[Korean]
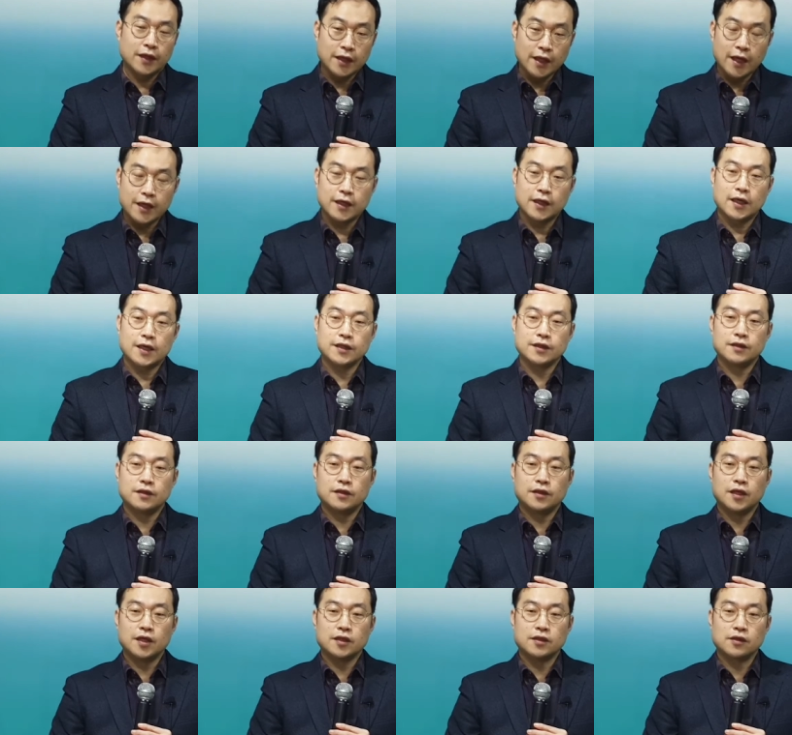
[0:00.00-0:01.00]
갓난 아이가
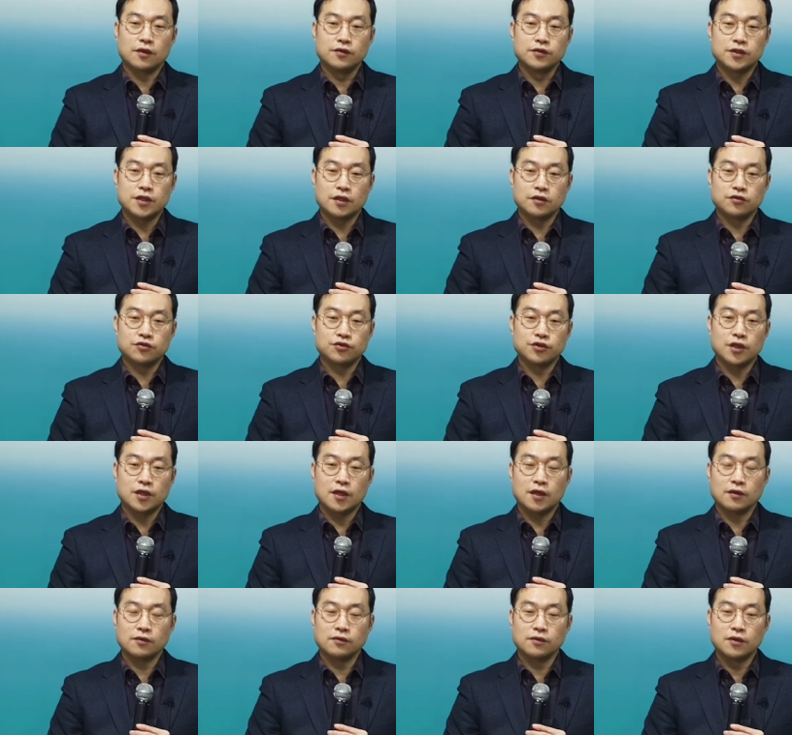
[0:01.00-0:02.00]
있는데 전쟁
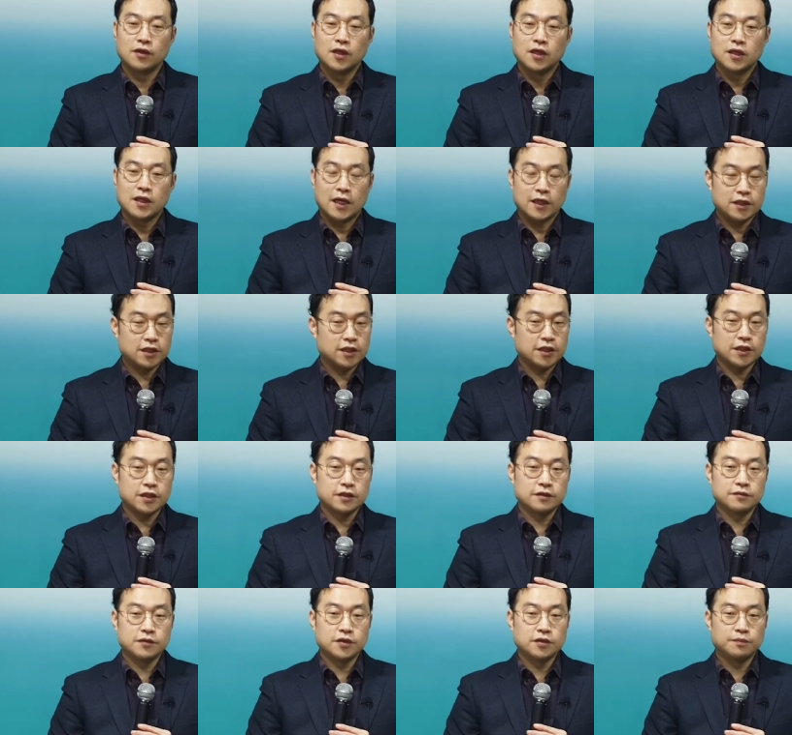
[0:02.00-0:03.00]
중이라고 야
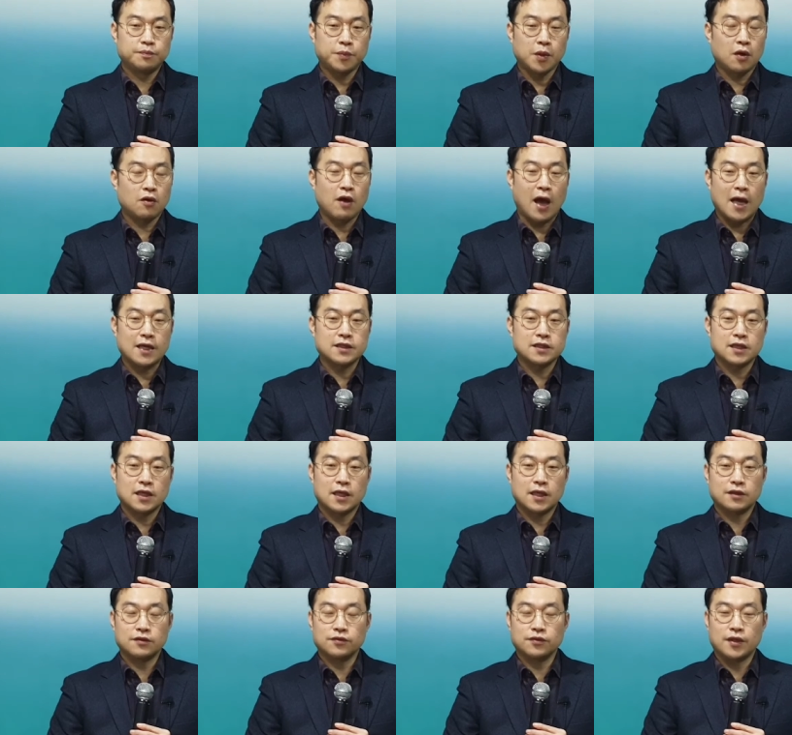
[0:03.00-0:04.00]
지금은 별로
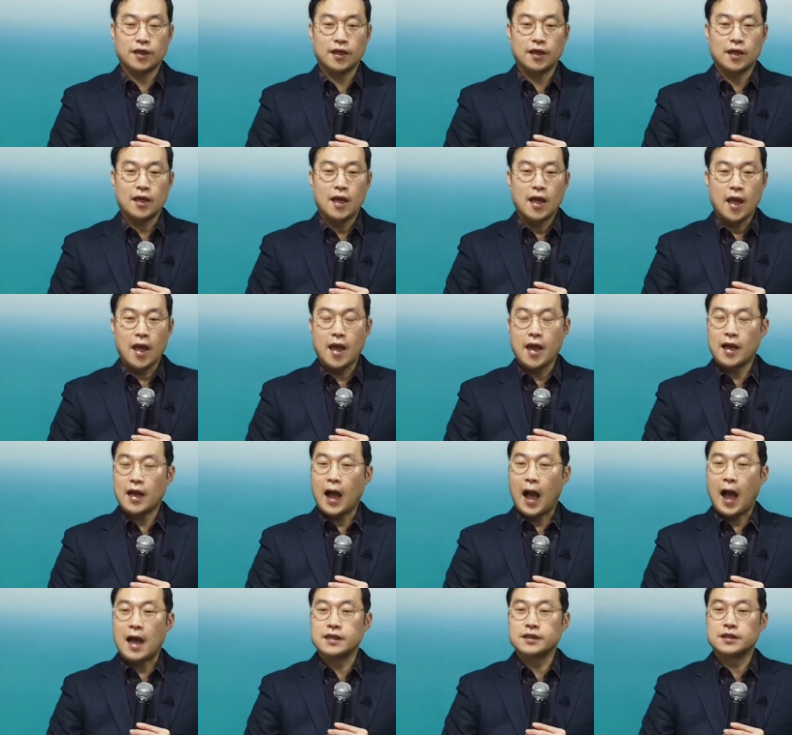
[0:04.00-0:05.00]
안 자라도 돼
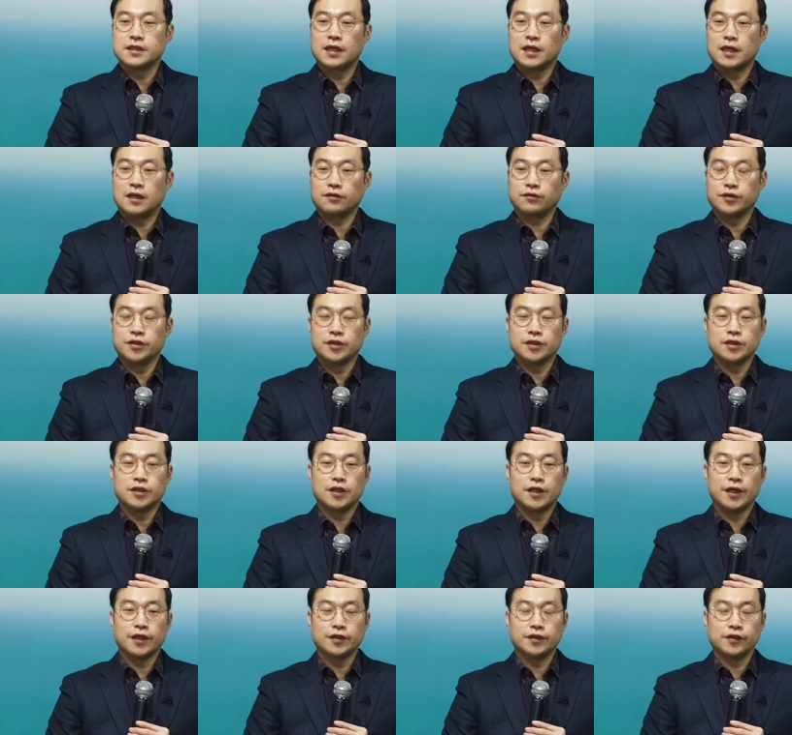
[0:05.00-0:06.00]
애가 안 자라고
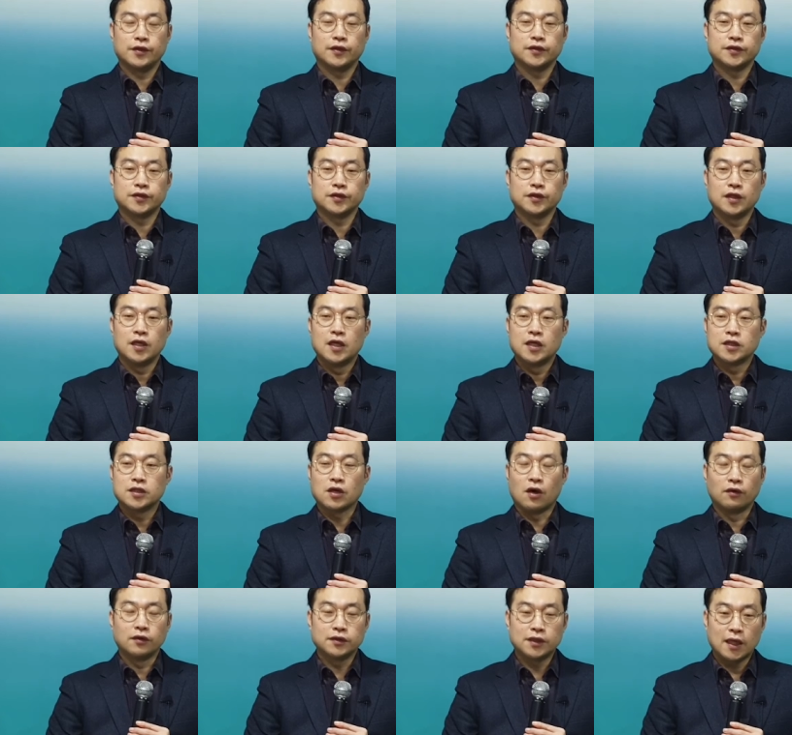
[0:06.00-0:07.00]
있는데
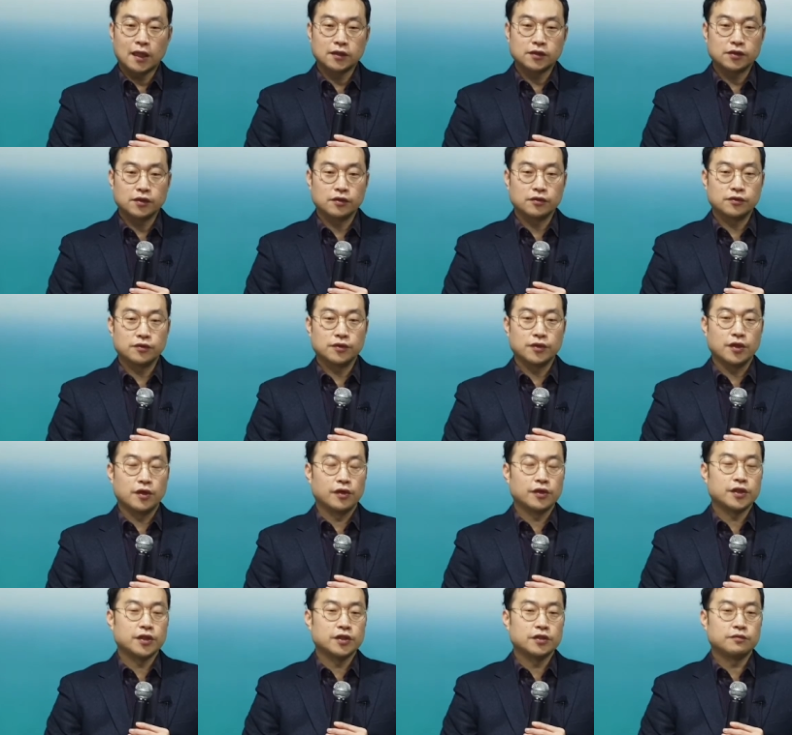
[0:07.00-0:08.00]
그것을
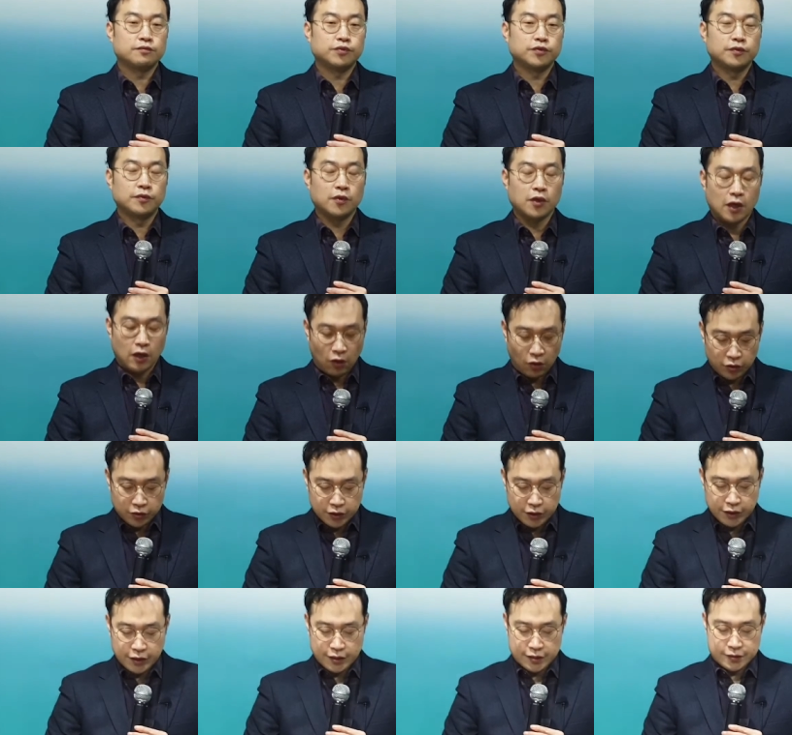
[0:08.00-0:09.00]
정상적으로 여기는 부모가
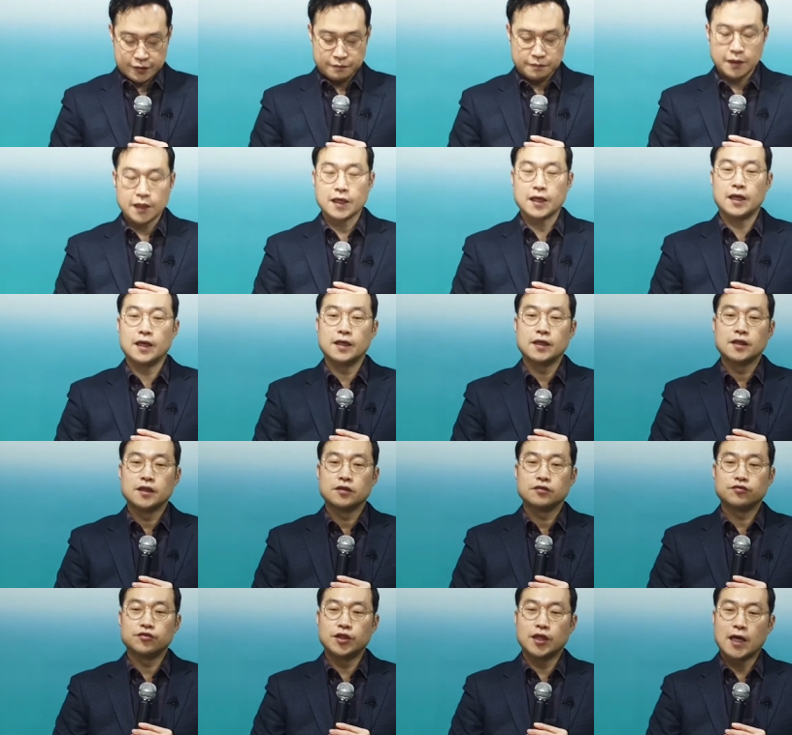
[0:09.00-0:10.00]
어디 있겠습니까?
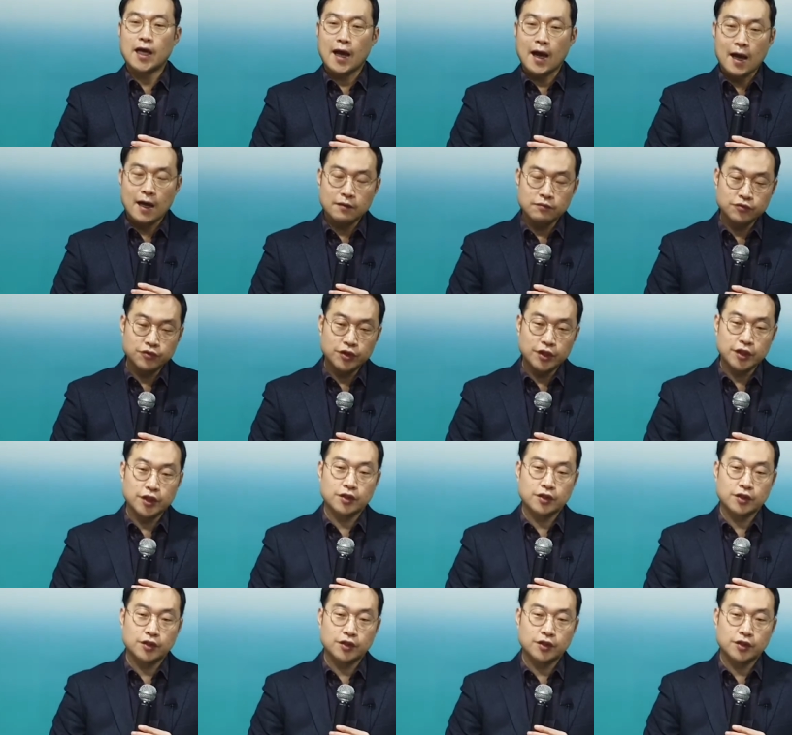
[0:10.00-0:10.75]
우리가